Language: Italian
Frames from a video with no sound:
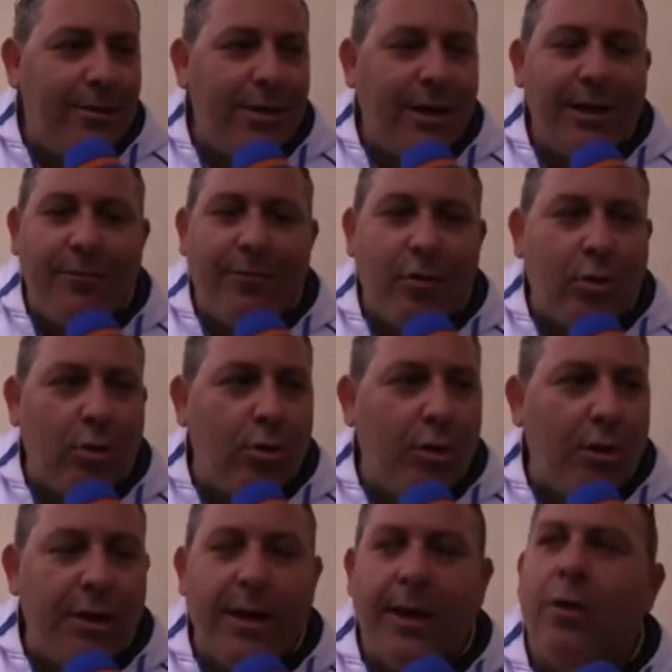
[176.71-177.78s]
già l'infortunio
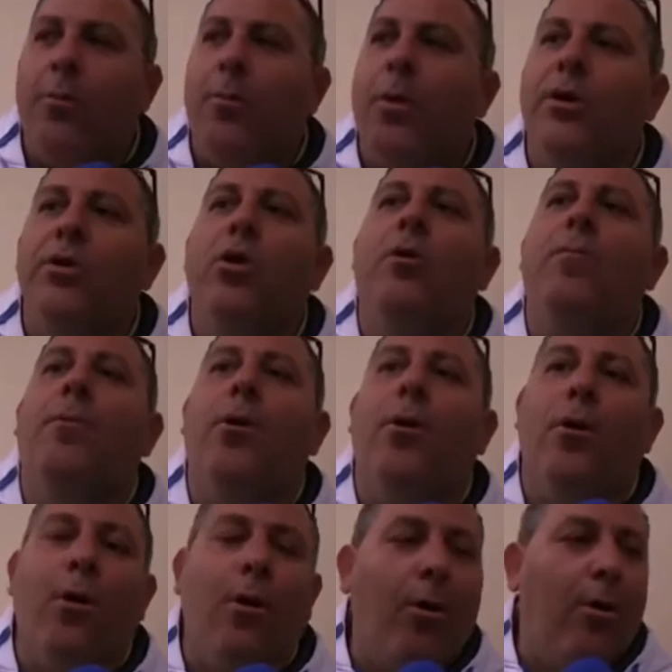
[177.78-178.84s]
di Ielo, poi
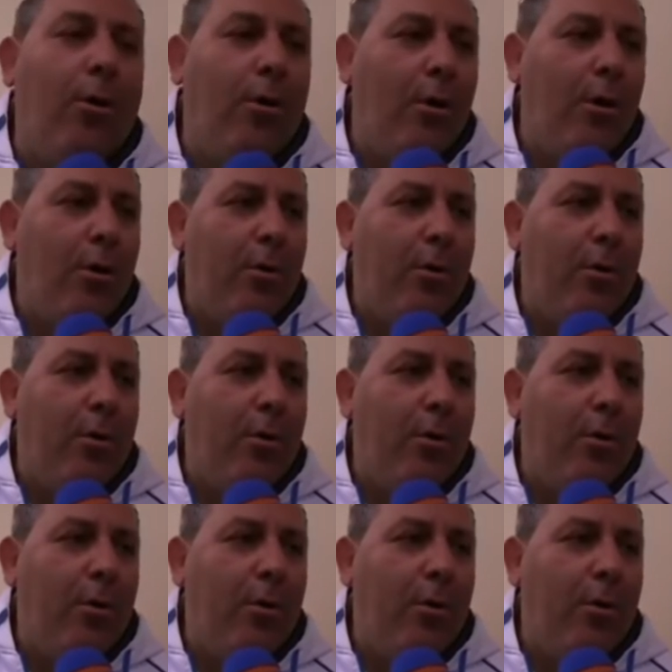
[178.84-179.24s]
dopo